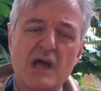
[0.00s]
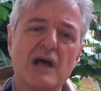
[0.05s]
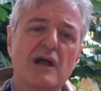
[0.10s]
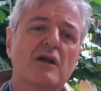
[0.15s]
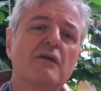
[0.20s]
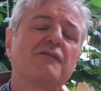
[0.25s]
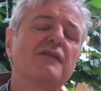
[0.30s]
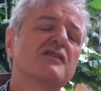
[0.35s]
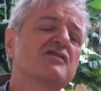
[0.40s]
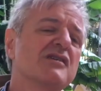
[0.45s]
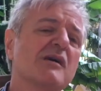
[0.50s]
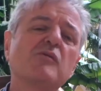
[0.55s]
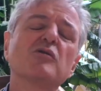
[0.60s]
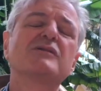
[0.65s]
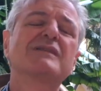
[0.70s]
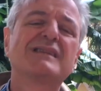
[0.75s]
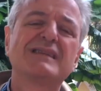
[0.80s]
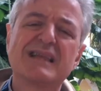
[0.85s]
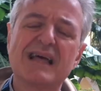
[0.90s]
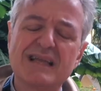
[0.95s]
Facciamo
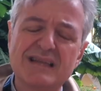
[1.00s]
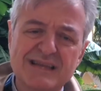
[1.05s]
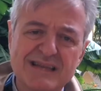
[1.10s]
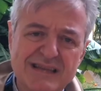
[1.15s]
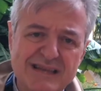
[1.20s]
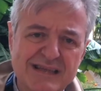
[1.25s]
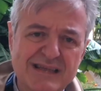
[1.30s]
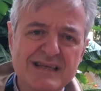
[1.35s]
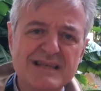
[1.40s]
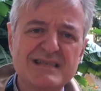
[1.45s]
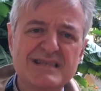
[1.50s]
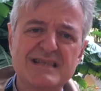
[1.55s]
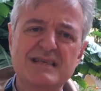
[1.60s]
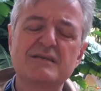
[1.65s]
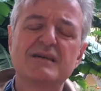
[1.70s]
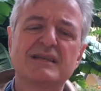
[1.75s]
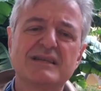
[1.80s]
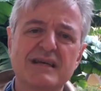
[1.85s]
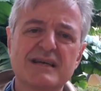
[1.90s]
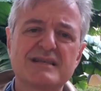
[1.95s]
tantissima
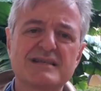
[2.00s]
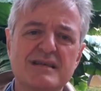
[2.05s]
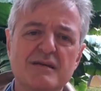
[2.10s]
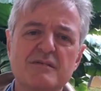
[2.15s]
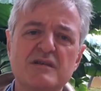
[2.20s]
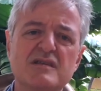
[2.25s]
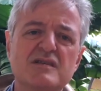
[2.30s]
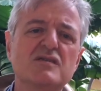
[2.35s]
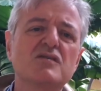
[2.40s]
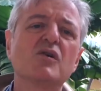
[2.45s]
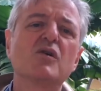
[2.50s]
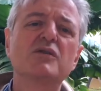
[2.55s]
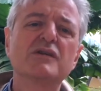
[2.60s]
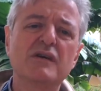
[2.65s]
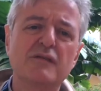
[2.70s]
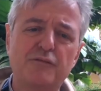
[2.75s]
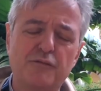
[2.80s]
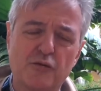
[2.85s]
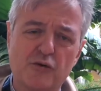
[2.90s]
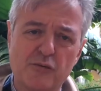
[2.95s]
terza missione in
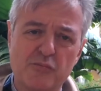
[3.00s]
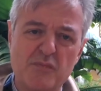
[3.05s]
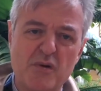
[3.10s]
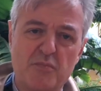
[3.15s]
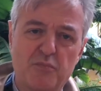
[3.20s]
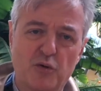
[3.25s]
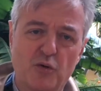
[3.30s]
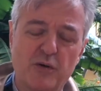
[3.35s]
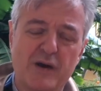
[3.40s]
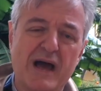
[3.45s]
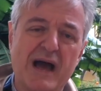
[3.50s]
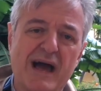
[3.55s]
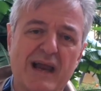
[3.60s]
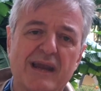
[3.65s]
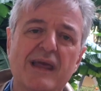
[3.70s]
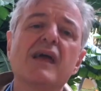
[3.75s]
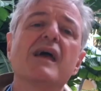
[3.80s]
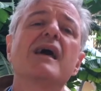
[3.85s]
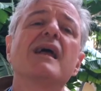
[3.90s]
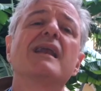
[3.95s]
forme plurali
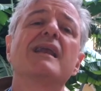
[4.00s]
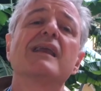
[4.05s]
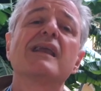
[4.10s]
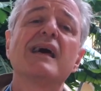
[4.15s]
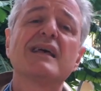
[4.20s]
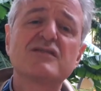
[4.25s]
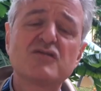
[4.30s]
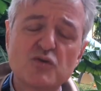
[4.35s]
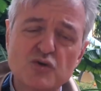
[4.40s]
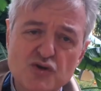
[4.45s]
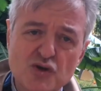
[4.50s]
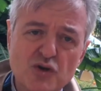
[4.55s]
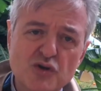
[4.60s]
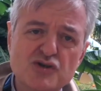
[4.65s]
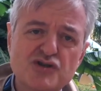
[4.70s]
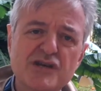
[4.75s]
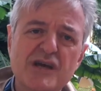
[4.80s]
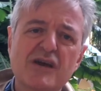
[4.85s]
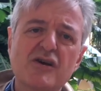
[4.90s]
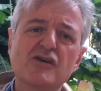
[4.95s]
la
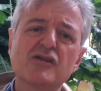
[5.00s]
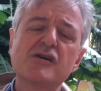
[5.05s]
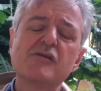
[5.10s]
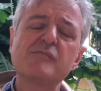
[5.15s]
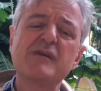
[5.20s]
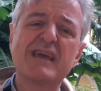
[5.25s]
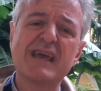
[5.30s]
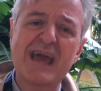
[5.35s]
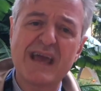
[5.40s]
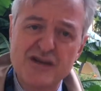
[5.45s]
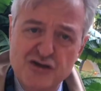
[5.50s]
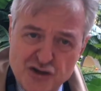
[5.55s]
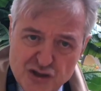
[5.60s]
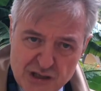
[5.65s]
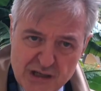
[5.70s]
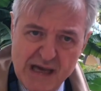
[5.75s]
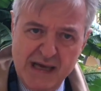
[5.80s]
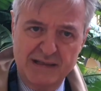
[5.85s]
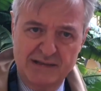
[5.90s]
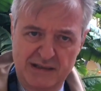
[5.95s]
sociologia economica è
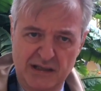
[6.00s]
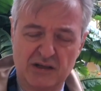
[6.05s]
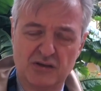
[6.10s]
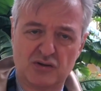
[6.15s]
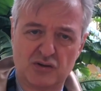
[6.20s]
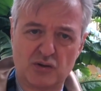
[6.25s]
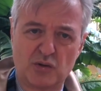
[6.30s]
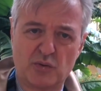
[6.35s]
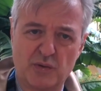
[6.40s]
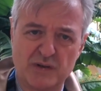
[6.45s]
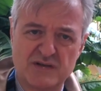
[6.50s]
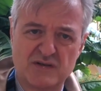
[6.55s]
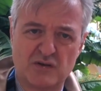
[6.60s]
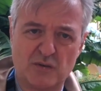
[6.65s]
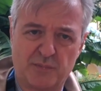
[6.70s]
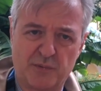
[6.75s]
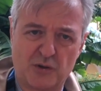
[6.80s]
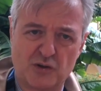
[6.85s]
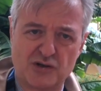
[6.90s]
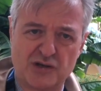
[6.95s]
già dentro questo
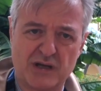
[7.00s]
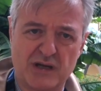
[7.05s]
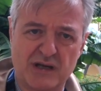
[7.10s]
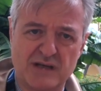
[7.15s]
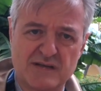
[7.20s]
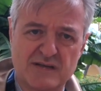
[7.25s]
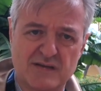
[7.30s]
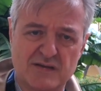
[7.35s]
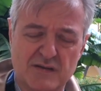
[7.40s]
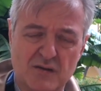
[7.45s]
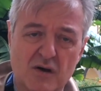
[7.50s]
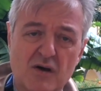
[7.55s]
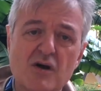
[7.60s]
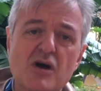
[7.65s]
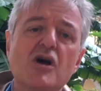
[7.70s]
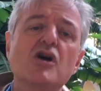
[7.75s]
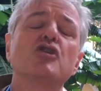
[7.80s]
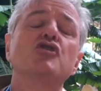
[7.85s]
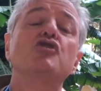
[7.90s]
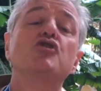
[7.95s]
processo,
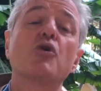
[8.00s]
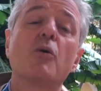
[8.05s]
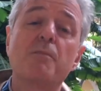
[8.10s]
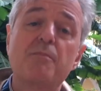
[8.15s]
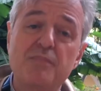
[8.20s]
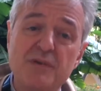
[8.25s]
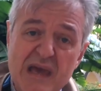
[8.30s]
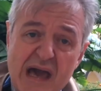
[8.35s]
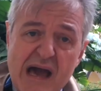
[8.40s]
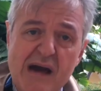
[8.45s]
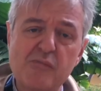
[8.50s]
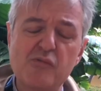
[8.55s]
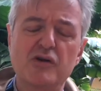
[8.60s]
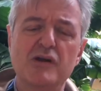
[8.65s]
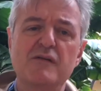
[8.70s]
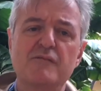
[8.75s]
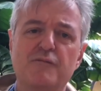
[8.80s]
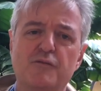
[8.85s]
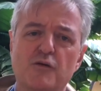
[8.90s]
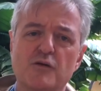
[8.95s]
dobbiamo
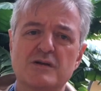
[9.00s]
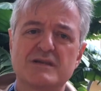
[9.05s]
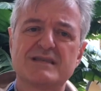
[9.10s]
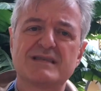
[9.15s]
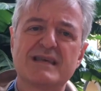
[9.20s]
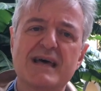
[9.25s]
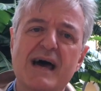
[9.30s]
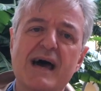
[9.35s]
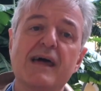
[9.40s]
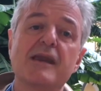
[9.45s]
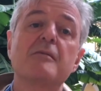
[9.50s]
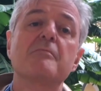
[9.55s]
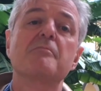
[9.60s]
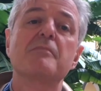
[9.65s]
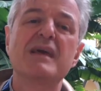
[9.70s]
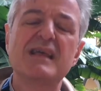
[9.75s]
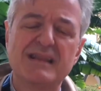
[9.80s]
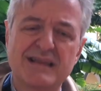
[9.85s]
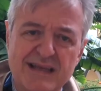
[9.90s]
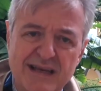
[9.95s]
rinforzare,
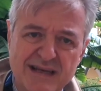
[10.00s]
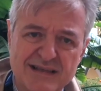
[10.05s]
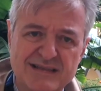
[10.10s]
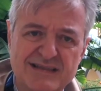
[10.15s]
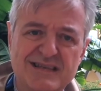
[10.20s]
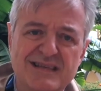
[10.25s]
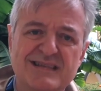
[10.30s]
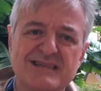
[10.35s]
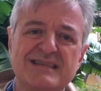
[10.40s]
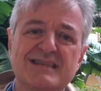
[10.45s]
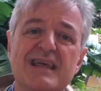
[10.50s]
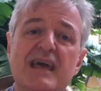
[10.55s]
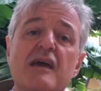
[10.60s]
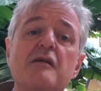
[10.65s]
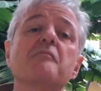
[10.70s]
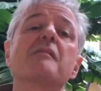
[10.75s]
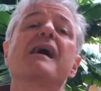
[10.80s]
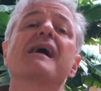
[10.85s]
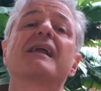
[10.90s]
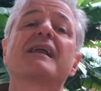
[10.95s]
mettere a sistema,
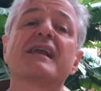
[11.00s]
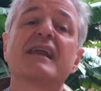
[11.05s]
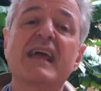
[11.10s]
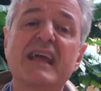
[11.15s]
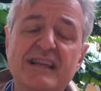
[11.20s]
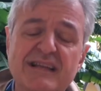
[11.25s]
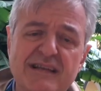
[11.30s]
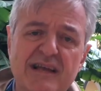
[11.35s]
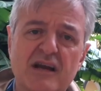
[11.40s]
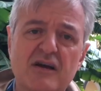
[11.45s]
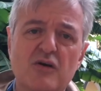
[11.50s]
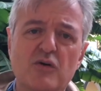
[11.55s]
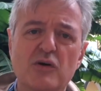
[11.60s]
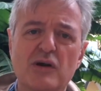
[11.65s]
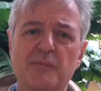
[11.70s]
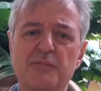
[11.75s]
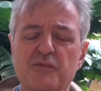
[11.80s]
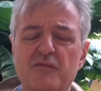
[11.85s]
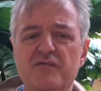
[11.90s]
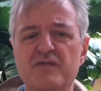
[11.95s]
rendere ancora
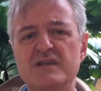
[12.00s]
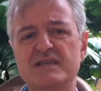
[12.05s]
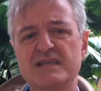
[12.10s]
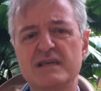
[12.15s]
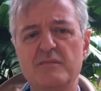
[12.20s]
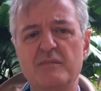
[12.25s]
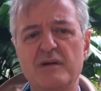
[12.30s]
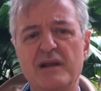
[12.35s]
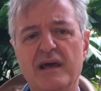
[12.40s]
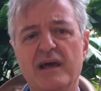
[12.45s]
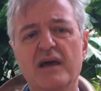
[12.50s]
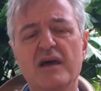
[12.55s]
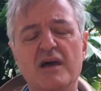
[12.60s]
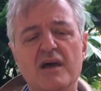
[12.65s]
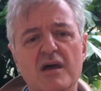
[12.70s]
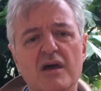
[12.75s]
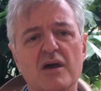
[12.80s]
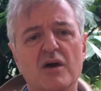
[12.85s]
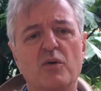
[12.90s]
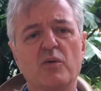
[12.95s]
più visibile
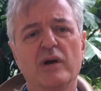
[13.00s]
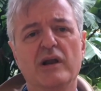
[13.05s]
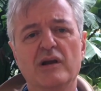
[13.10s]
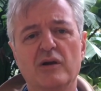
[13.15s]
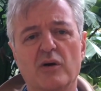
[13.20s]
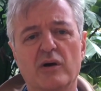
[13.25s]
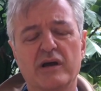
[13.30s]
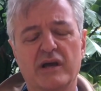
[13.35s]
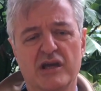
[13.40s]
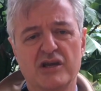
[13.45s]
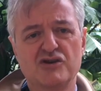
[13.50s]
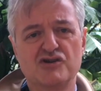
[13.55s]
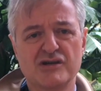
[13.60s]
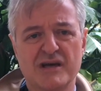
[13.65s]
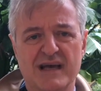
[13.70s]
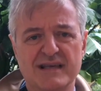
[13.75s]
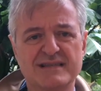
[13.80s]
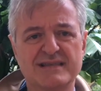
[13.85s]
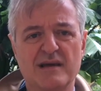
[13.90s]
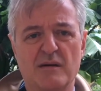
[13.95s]
quello che già
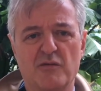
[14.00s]
stiamo